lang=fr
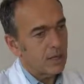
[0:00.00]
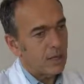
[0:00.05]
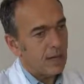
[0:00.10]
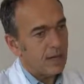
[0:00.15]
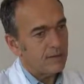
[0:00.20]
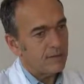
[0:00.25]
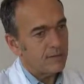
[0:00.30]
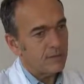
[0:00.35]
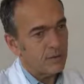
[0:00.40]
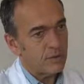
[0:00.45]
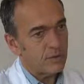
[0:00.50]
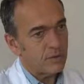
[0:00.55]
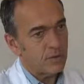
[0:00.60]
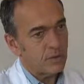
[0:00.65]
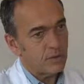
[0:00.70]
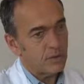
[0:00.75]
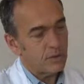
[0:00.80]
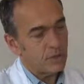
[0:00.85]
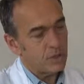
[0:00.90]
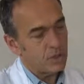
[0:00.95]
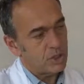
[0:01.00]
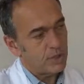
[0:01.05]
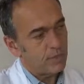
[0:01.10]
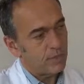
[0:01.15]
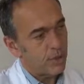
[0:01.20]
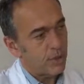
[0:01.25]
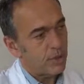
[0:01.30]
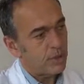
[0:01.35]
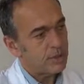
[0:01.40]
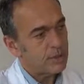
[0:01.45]
Avant
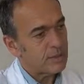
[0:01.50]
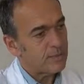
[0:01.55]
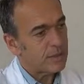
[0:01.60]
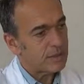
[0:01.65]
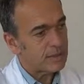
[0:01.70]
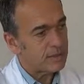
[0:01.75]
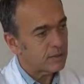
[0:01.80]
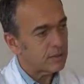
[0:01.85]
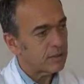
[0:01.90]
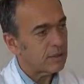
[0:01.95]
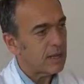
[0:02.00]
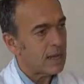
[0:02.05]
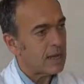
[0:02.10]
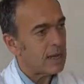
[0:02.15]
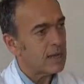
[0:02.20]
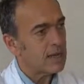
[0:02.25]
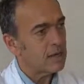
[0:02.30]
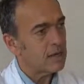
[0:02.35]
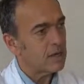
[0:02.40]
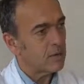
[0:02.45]
Chipor, euh, ces patientes-là,